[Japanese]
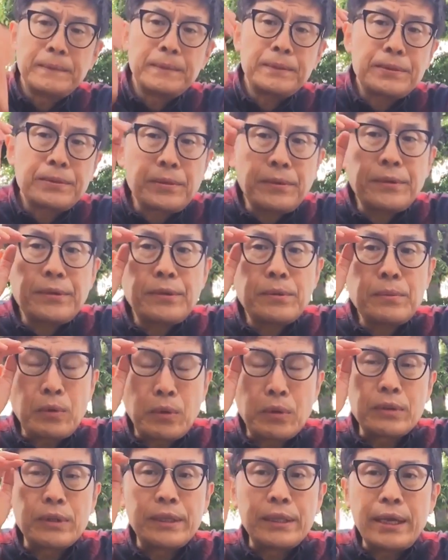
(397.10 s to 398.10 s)
そういう
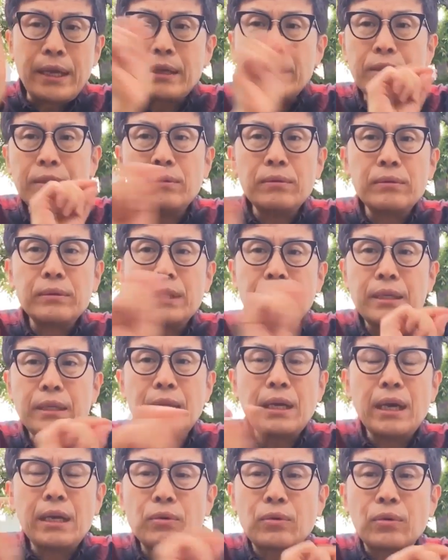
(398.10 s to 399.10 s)
もう熱狂的
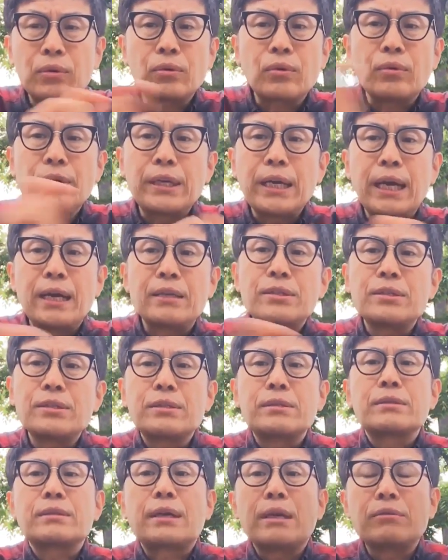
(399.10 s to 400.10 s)
にあることを批判し
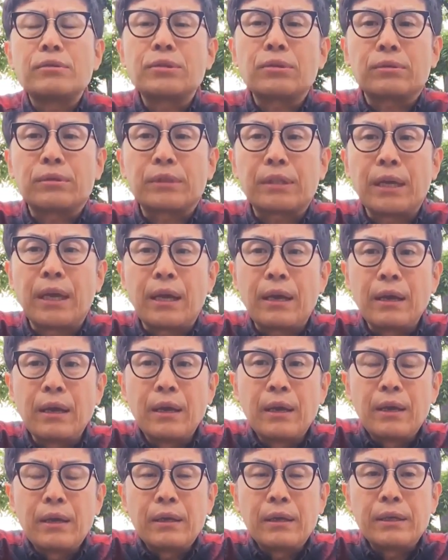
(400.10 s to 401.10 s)
続ける人って
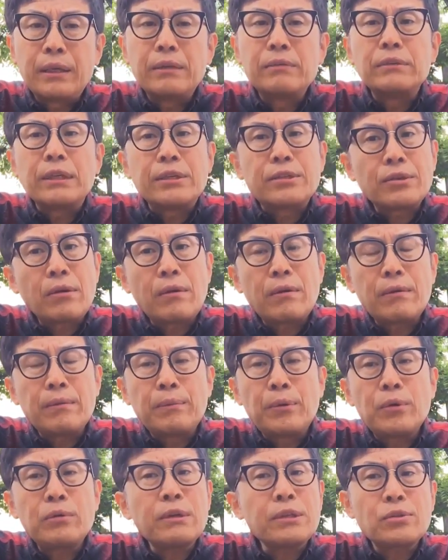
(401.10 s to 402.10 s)
いるでしょ。
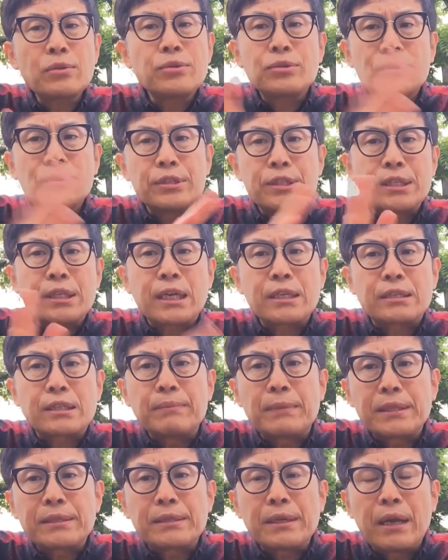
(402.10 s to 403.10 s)
僕はそういう人に近づ
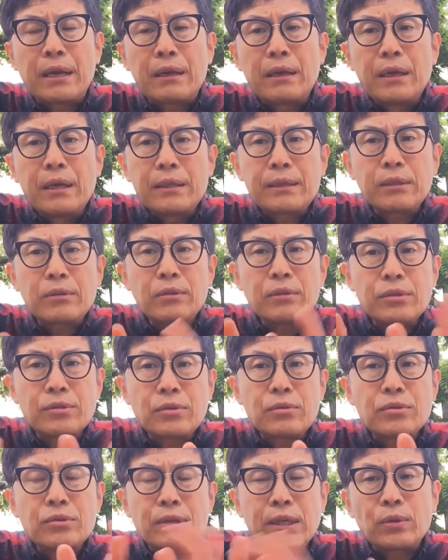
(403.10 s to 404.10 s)
きません。たとえ
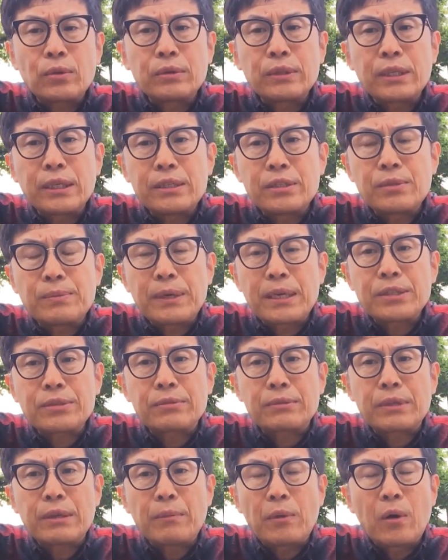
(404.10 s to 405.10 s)
その人がどんなに素晴らし
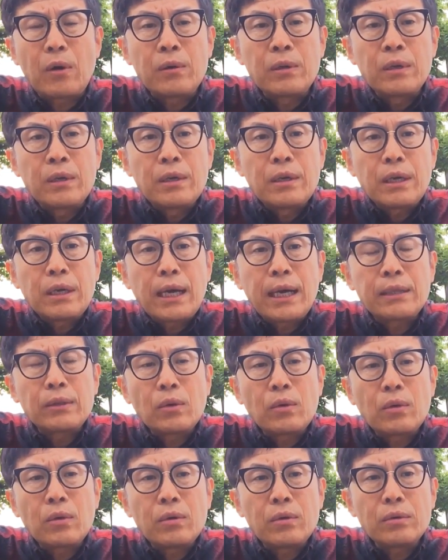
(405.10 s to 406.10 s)
くて
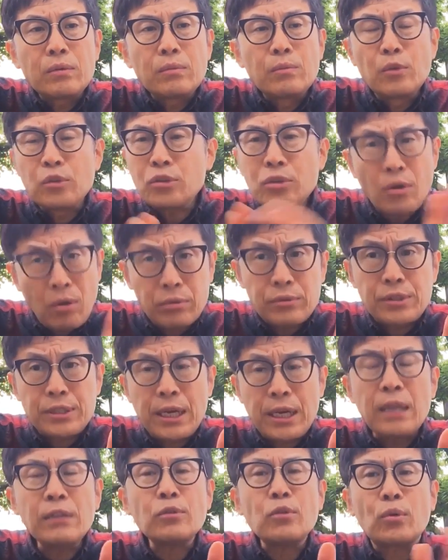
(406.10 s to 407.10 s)
も、もちろん
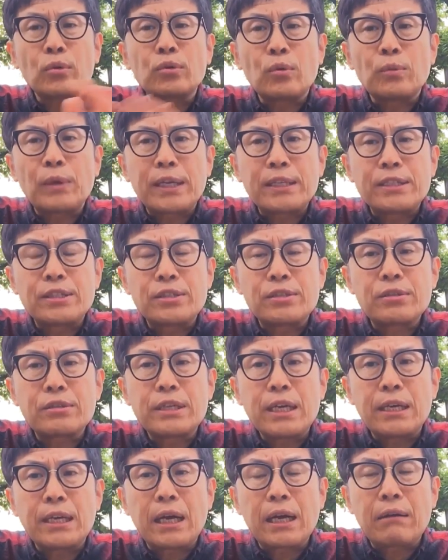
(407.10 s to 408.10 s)
ちゃんとお友達付
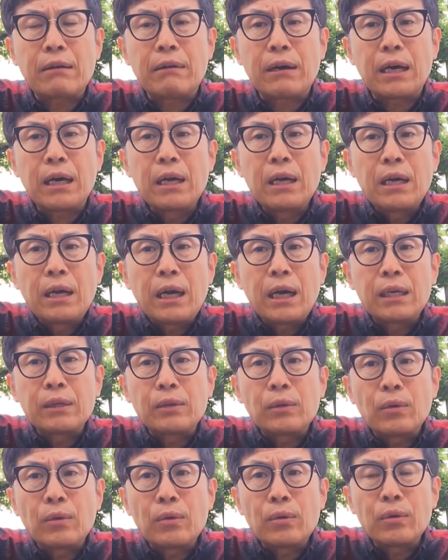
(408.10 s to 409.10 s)
き合いなんかは
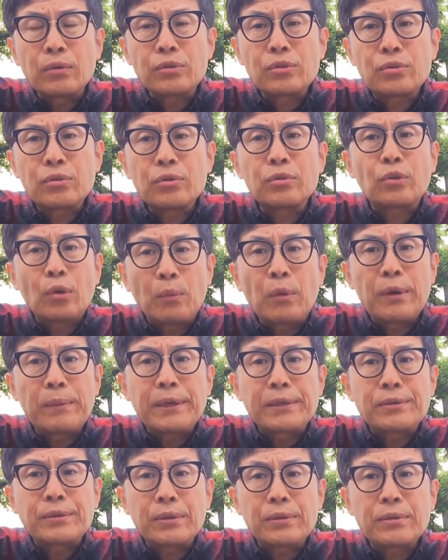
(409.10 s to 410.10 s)
すると思い
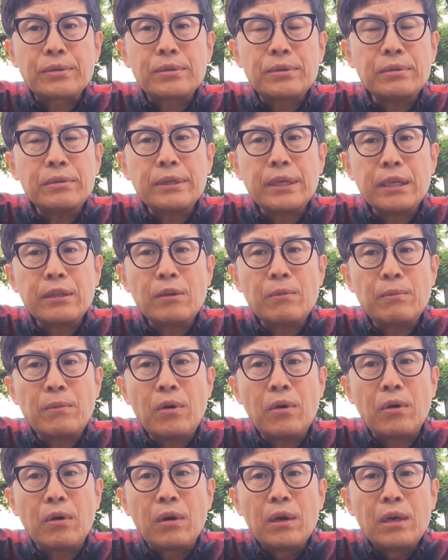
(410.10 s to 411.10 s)
ますよ。するけど
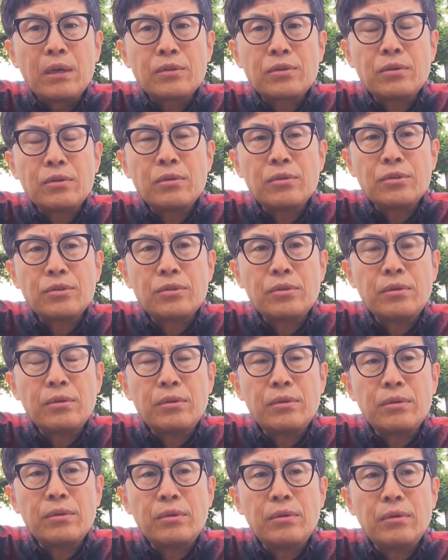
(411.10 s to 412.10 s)
もその人
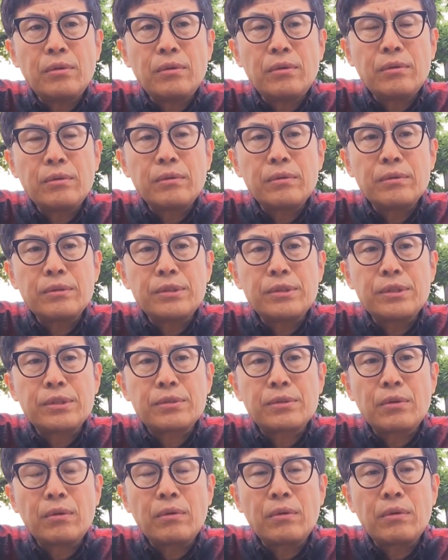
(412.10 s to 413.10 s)
の思
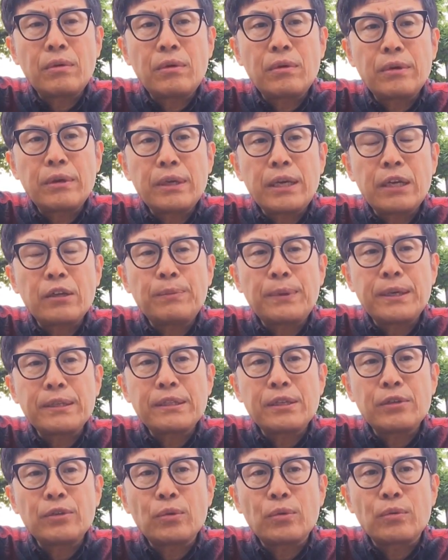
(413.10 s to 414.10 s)
想を
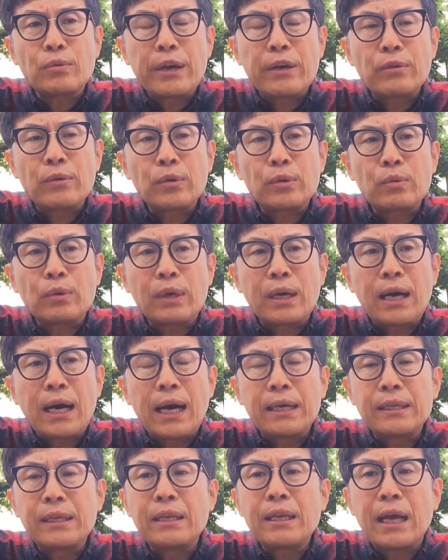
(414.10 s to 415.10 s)
100% 受け入れることは
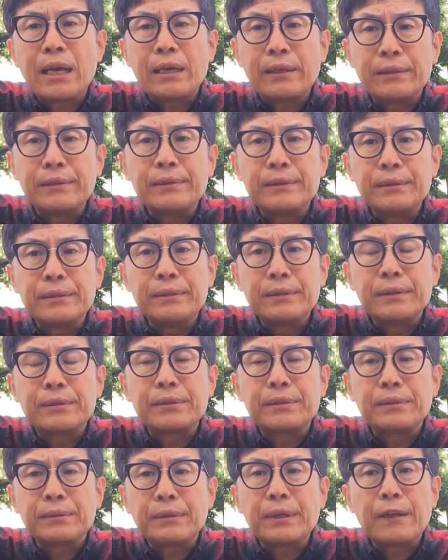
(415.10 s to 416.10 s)
ありえないで
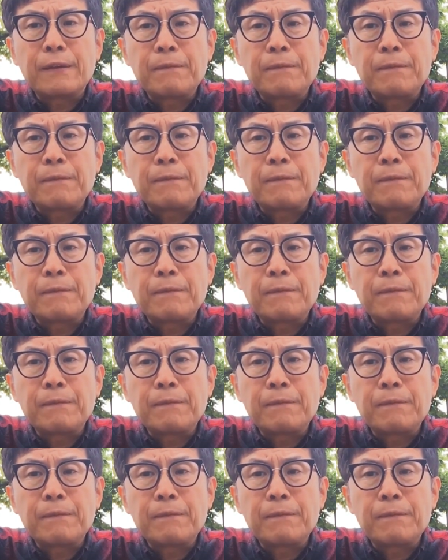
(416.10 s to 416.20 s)
すよ